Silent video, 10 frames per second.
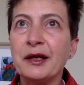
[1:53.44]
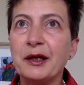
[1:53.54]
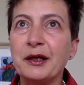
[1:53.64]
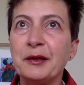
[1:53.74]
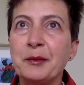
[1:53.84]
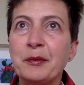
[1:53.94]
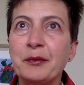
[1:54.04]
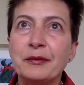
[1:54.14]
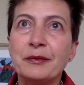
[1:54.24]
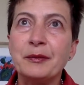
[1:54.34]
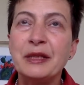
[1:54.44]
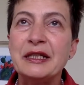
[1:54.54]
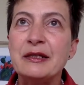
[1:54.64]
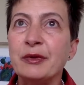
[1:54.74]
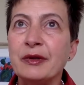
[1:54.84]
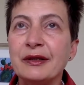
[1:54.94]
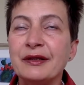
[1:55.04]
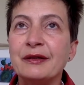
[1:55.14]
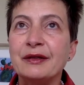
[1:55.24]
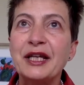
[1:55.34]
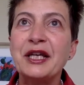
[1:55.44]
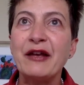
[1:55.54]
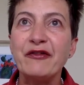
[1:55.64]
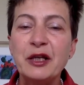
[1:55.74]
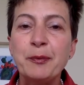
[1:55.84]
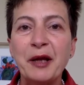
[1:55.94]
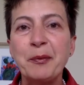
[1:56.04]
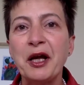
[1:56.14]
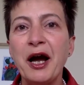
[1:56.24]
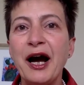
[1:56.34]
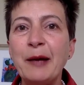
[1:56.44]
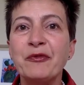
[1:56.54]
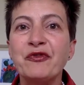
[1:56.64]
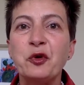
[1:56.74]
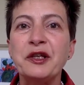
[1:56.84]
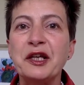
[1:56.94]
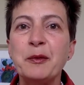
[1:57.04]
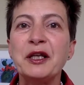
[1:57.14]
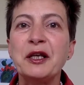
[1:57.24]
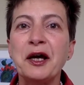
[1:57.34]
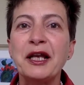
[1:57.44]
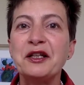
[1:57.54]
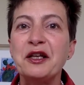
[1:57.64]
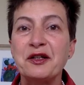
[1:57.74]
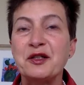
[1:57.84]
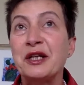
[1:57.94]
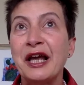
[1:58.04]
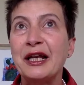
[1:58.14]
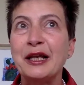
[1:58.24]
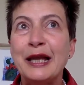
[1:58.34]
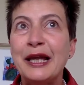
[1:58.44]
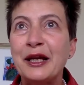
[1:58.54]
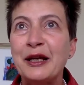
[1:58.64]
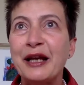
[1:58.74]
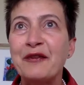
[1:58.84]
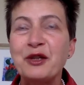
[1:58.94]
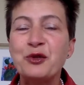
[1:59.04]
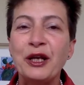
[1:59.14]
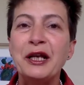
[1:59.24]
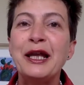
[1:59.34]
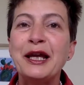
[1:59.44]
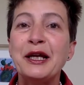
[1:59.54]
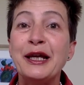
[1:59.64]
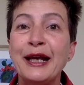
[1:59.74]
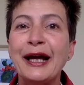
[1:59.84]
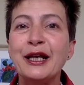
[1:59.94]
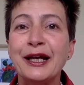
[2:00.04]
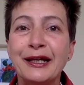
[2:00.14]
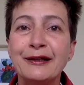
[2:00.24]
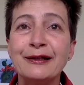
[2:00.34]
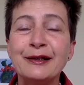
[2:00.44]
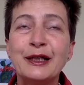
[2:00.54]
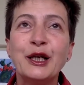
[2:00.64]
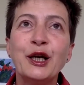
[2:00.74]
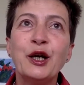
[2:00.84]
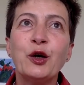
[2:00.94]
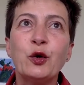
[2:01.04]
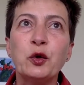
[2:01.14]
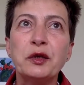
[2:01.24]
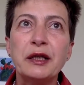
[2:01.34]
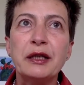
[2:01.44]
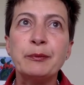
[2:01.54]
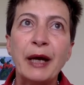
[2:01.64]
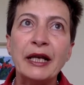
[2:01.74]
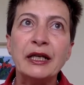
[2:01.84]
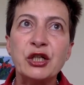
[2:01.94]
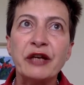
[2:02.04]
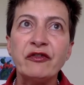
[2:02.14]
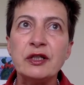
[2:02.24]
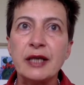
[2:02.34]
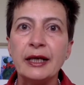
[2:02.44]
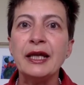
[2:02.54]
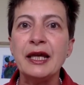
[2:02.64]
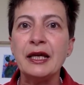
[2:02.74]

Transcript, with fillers: ähm, mit diesem, da ich kein Feedback bekam, fühlte ich mich da relativ, also in eine Lehre, in eine virtuelle Lehre hineinredend. Und in meinem Geschäft ist eigentlich